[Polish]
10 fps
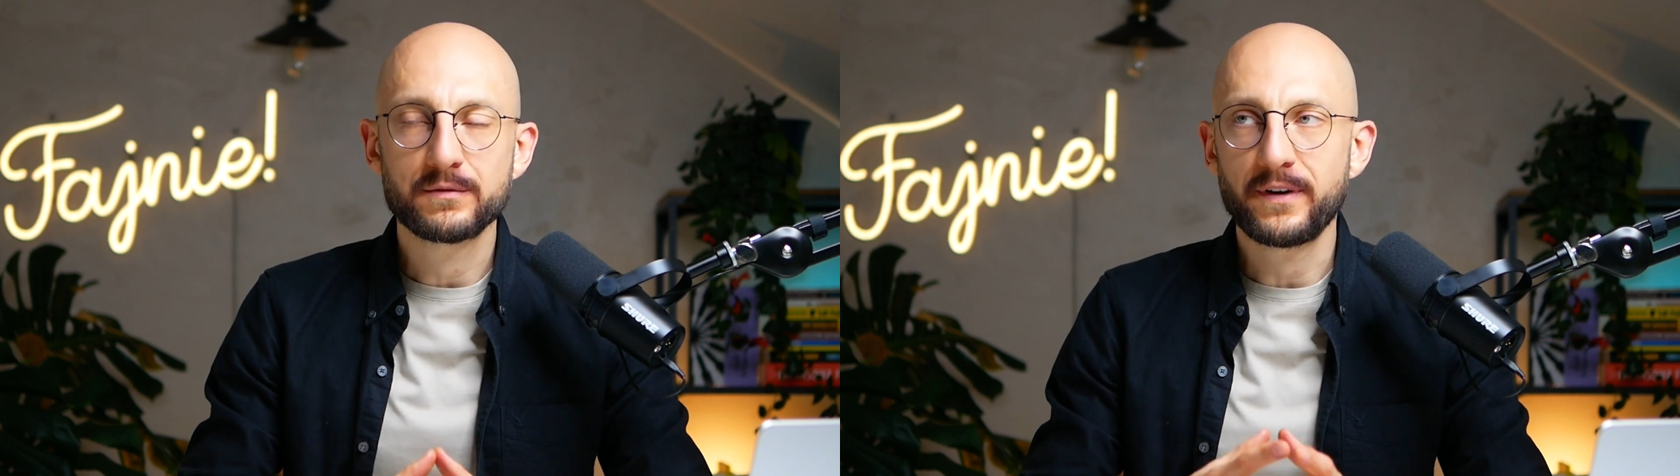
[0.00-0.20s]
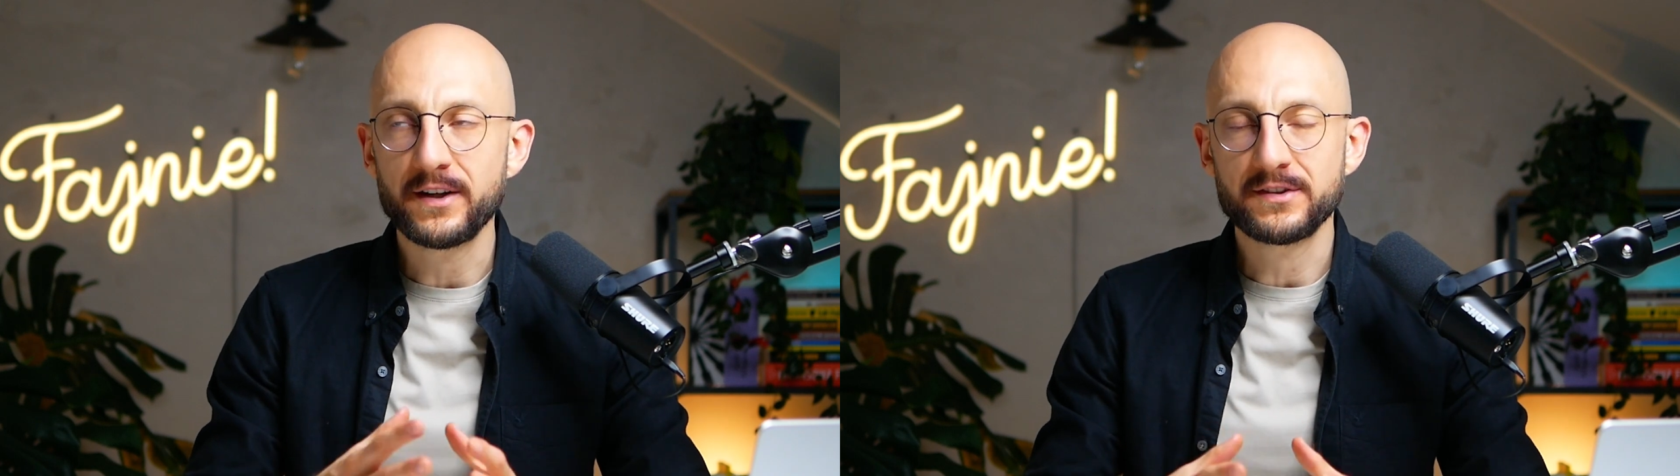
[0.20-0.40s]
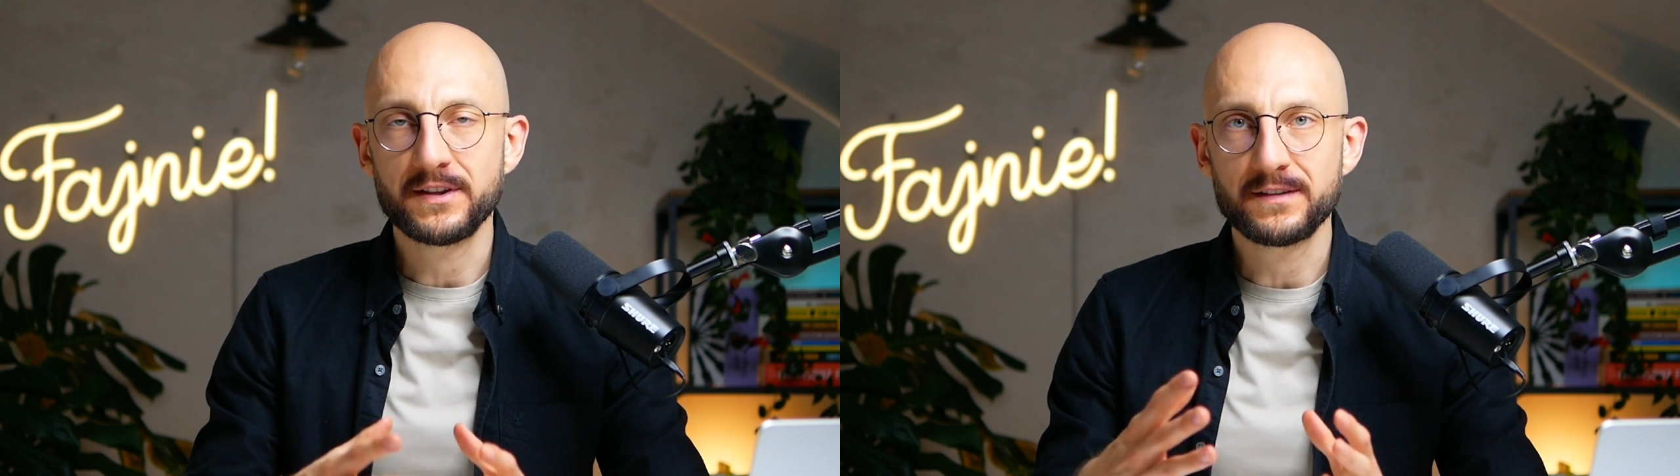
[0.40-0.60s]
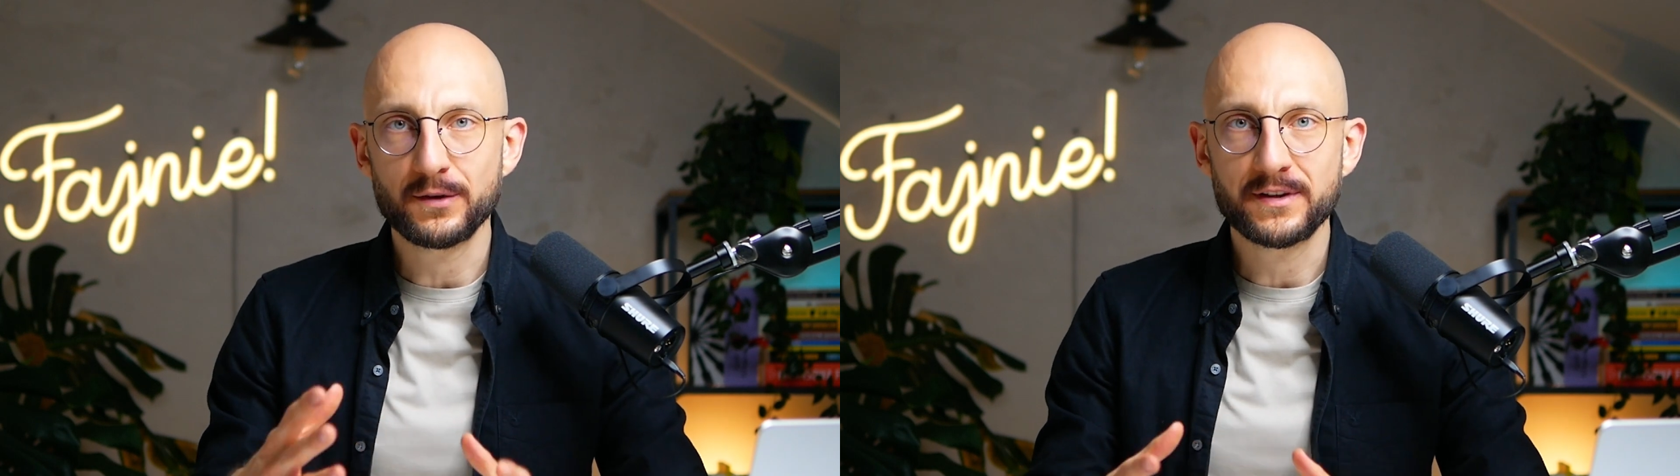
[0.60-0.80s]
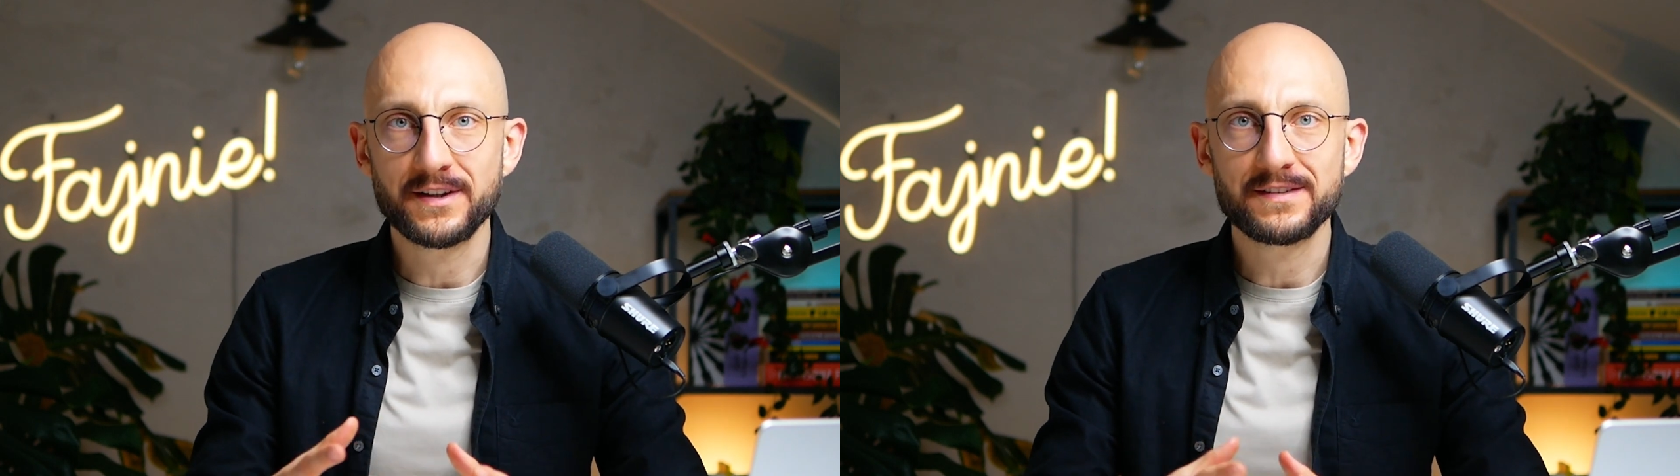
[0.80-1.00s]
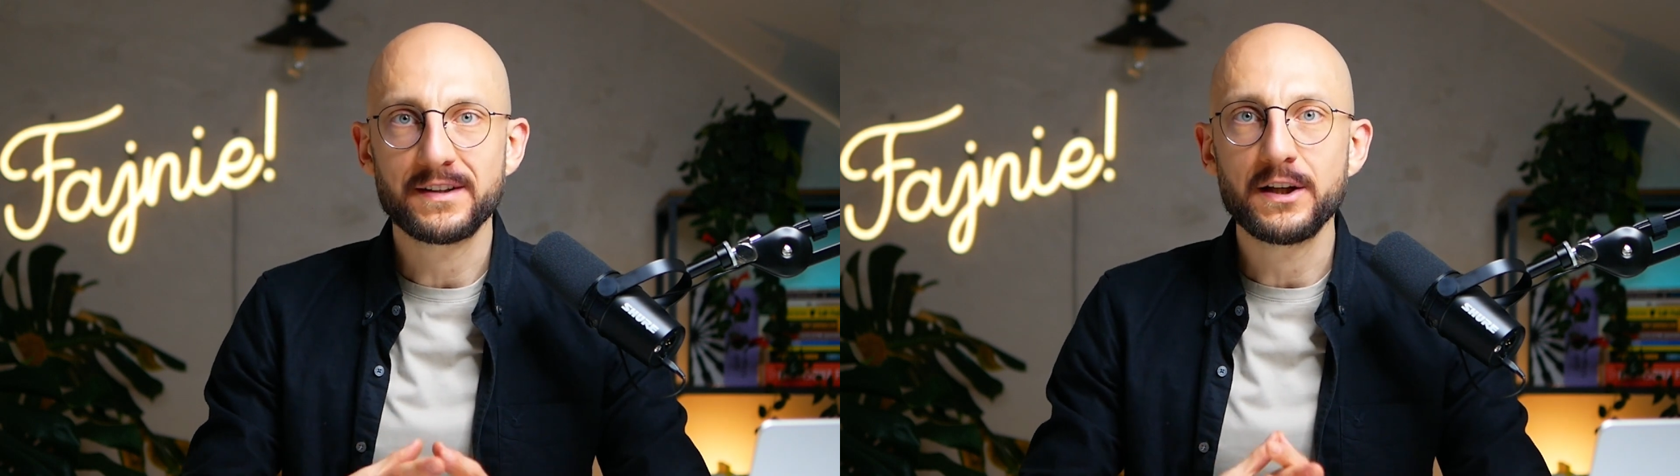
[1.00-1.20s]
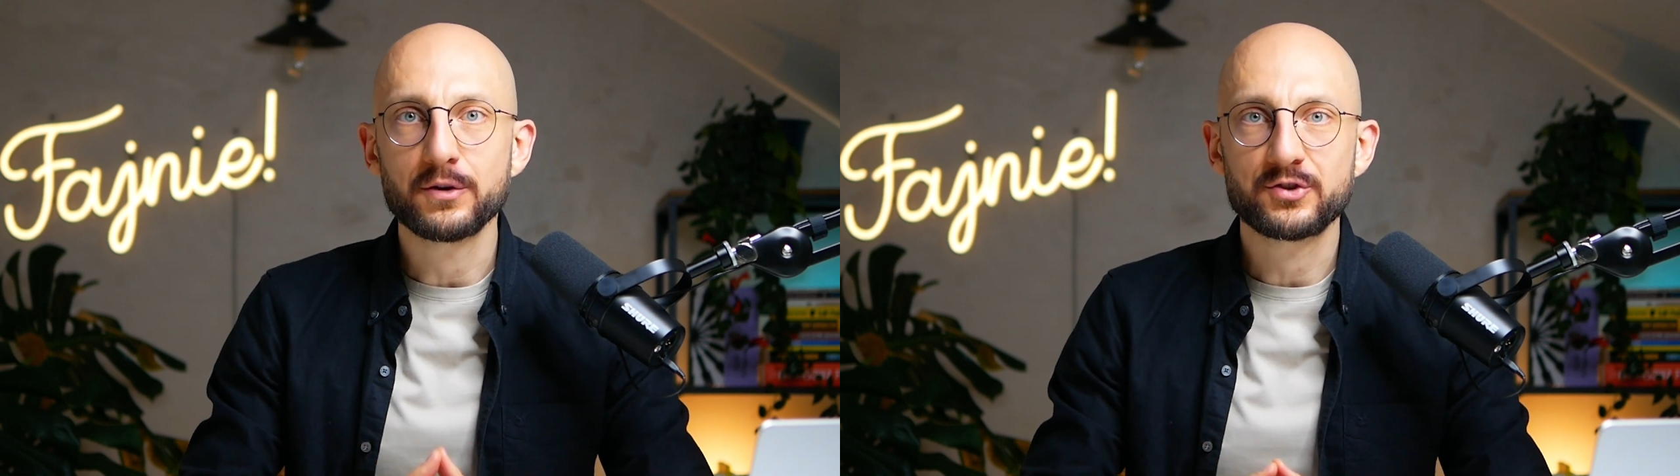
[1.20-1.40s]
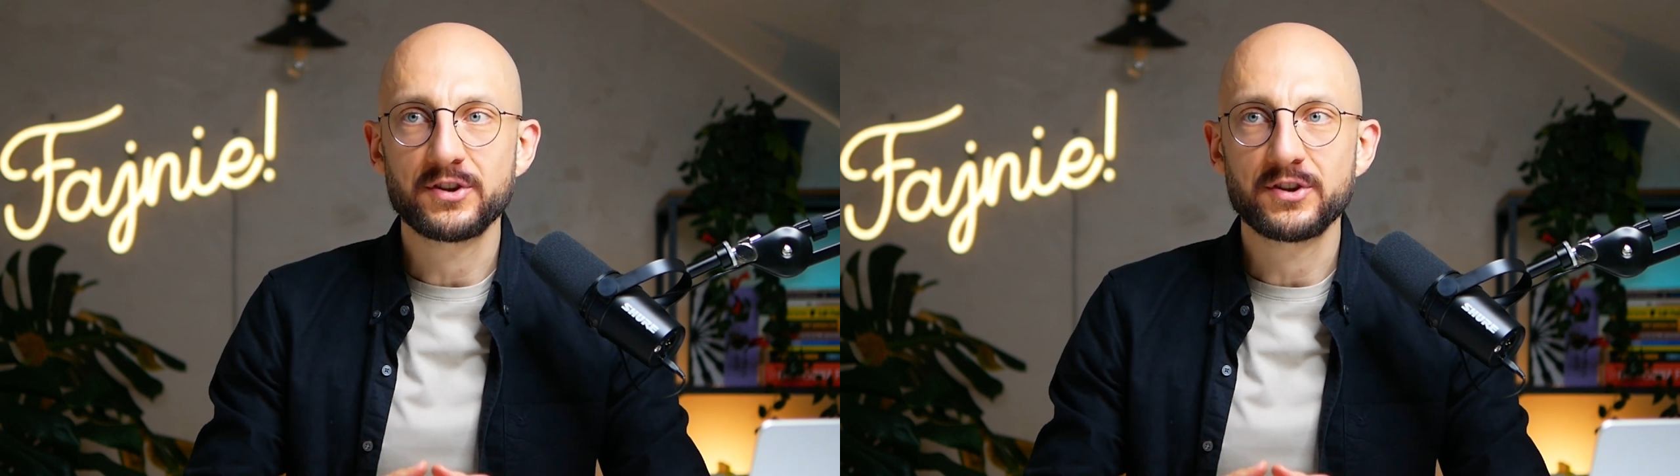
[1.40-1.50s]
ważna i istotna jest ilość,